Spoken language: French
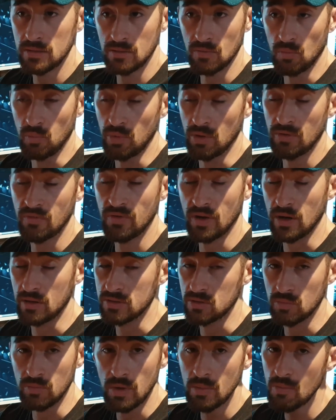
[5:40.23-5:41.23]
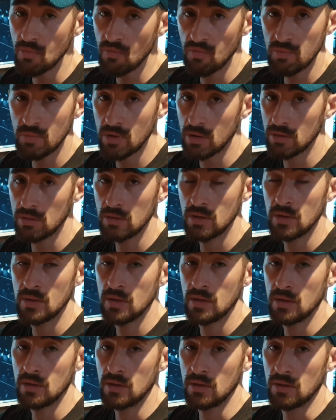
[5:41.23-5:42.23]
Vous pouvez faire ce même mouvement
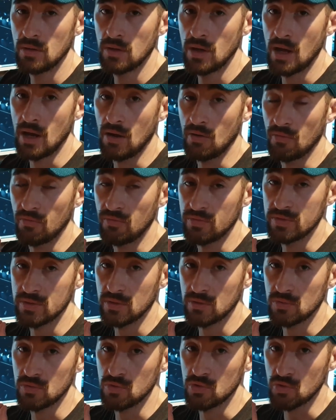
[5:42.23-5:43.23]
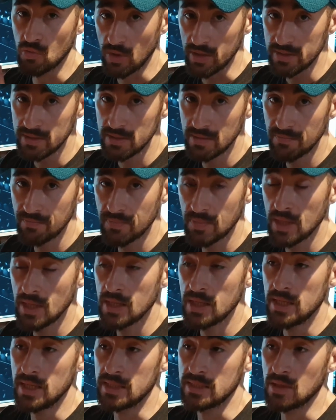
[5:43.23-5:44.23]
euh, en faisant du squat
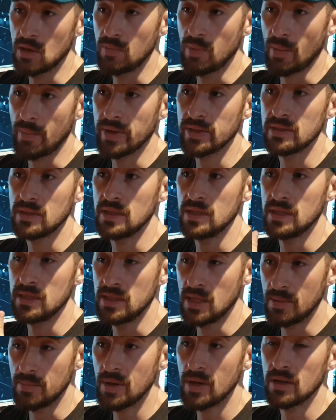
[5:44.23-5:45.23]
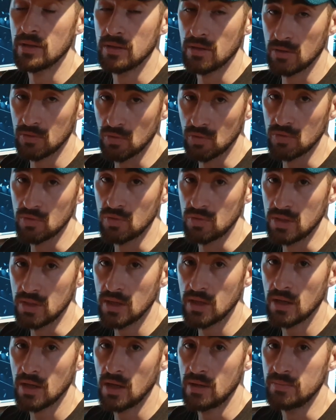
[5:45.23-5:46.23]
et ça va vous permettre idem
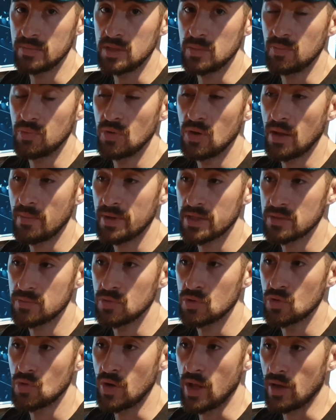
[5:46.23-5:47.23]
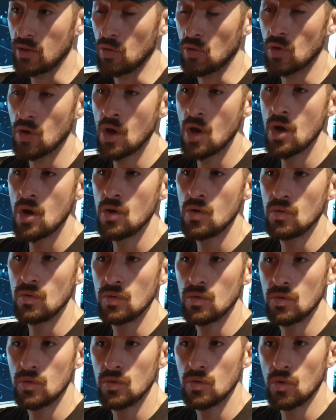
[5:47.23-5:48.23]
d'entretenir un petit peu la masse musculaire. Donc
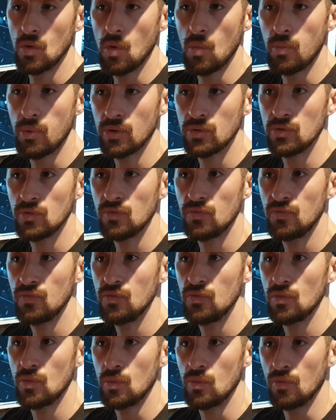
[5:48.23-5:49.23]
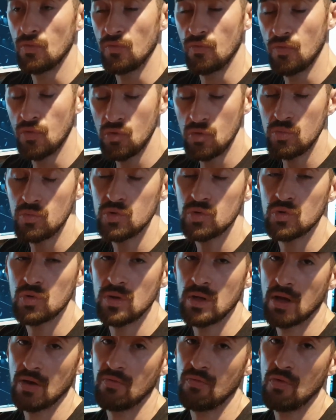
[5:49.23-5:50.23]
au point de vue volume
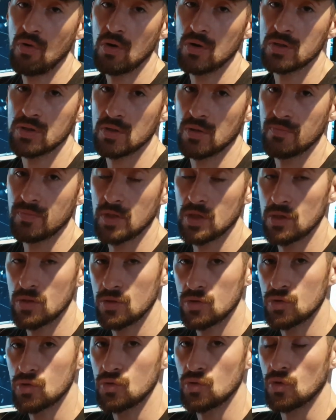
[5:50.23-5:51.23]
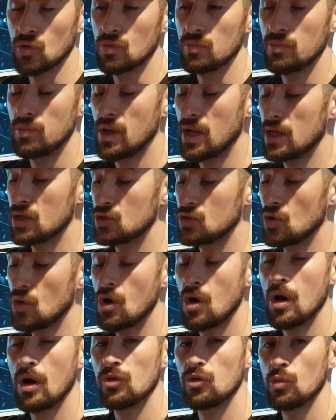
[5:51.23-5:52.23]
musculaire force sur une plage de
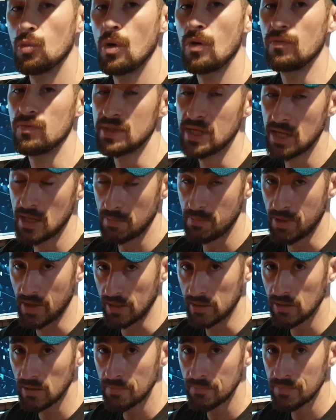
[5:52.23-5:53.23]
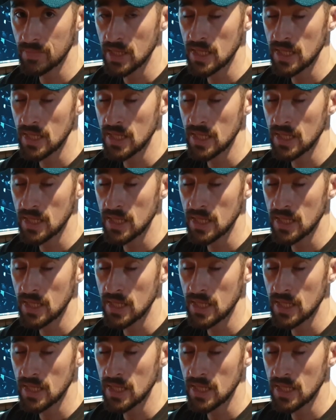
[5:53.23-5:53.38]
1 à 2 mois, vous allez perdre